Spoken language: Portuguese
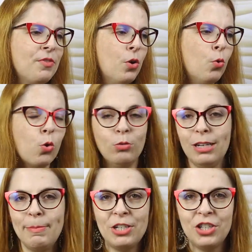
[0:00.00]
o
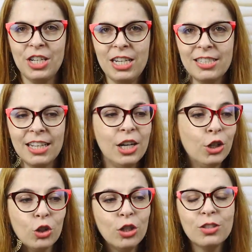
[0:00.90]
contrabaixista,
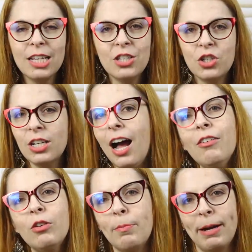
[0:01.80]
todos eles
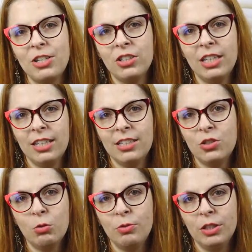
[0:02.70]
tiravam a parte deles de
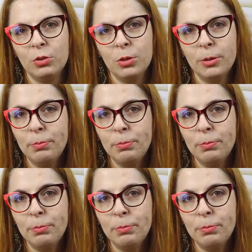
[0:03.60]
ouvido.